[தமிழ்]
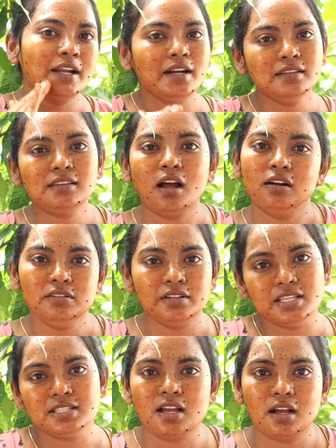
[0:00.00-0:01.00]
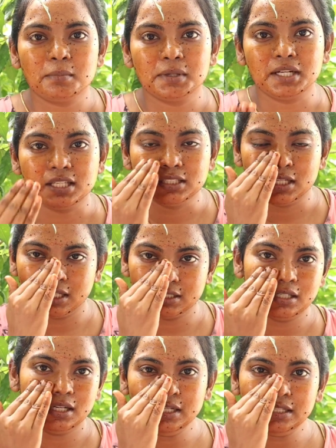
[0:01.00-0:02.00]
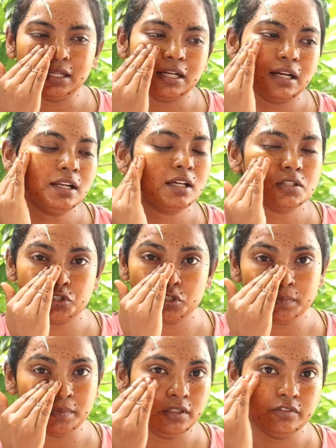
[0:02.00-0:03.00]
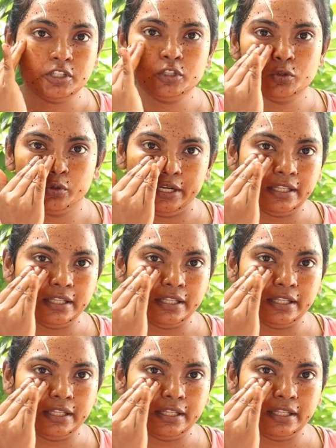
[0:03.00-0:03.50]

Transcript: எடுத்தாலும் ரீச் ஆக மாட்டேங்குது அதனால் எங்களால் கஷ்டப்பட்டு வீடியோ